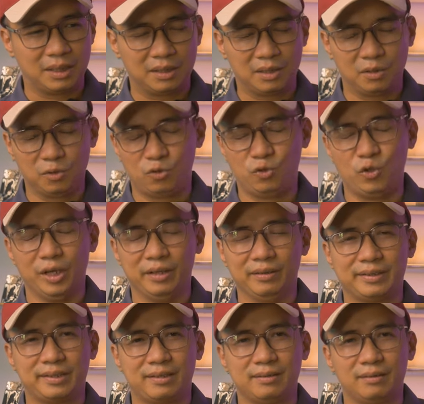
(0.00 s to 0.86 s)
bắt đầu
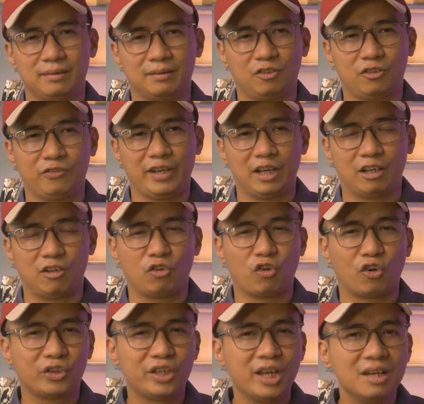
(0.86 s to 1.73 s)
chuyển có vẻ
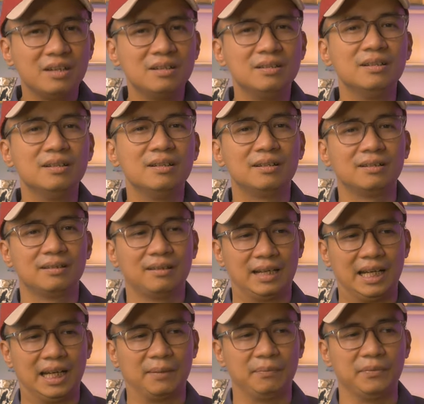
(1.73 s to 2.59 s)
có, có thiên hướng
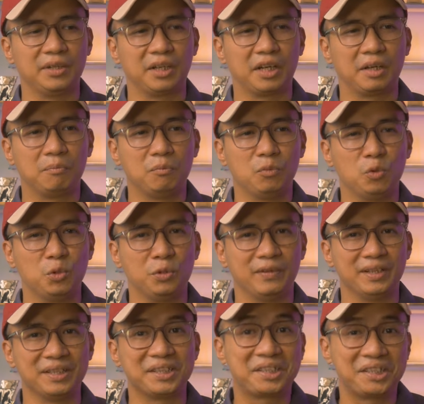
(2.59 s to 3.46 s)
làm những cái
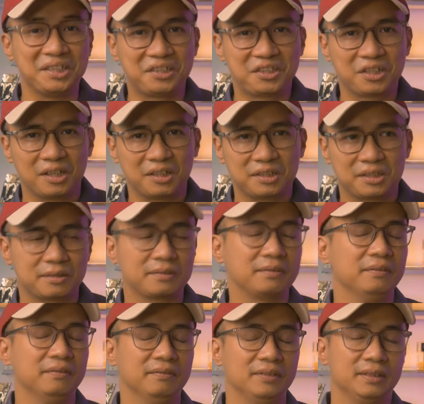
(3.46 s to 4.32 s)
mùi về citrus
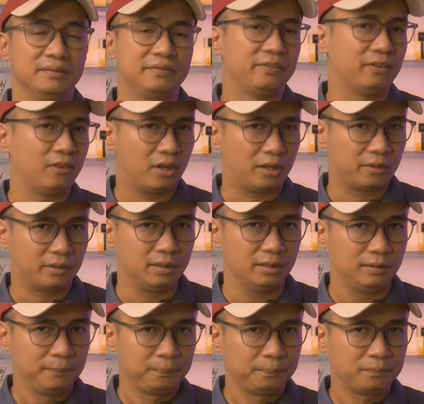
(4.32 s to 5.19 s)
về
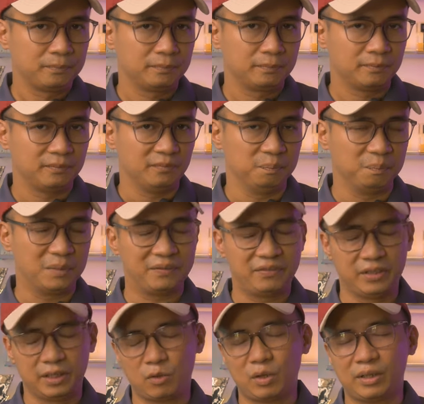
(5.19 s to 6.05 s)
flora mà
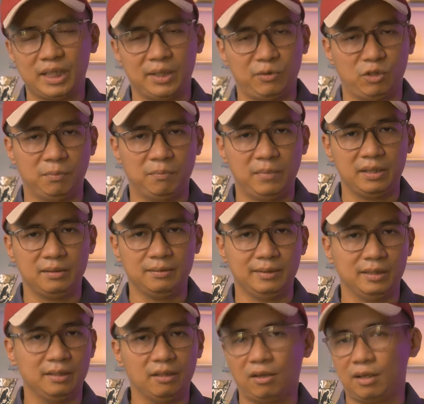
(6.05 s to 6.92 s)
với quan điểm của
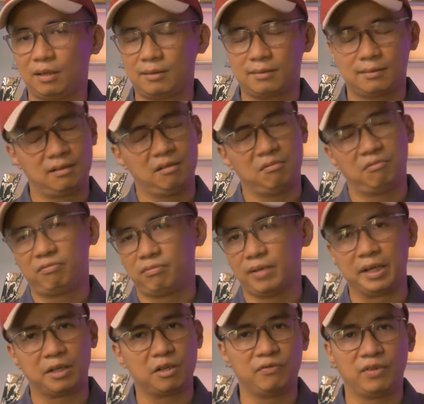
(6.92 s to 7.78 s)
mình thì họ không
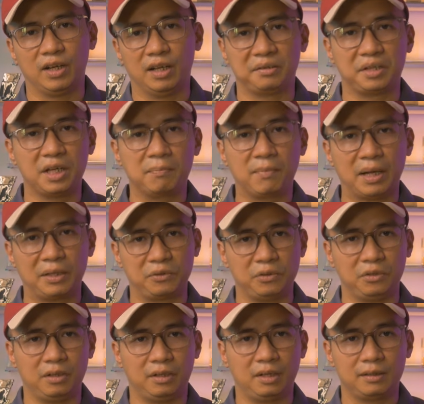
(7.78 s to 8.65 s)
đấy không phải là thế mạnh
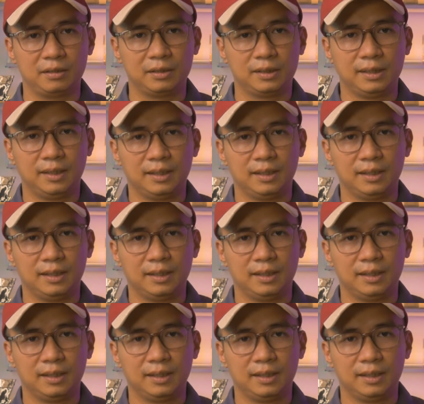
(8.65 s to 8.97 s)
của họ